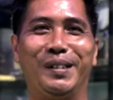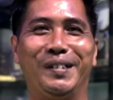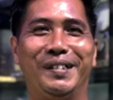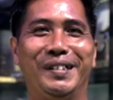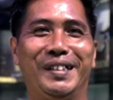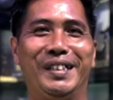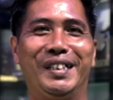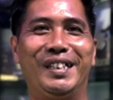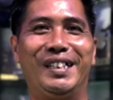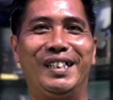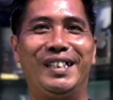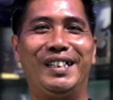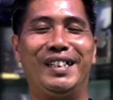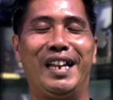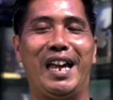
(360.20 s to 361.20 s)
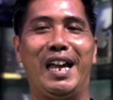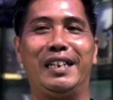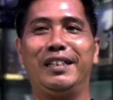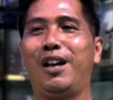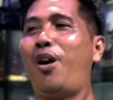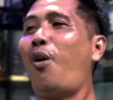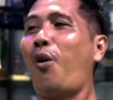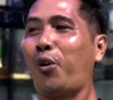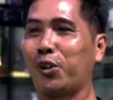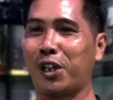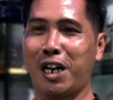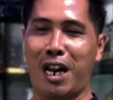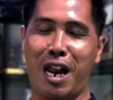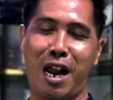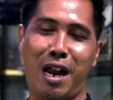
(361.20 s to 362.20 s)
loh hanya
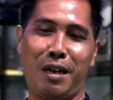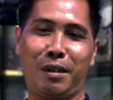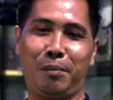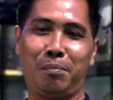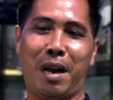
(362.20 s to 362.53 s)
orang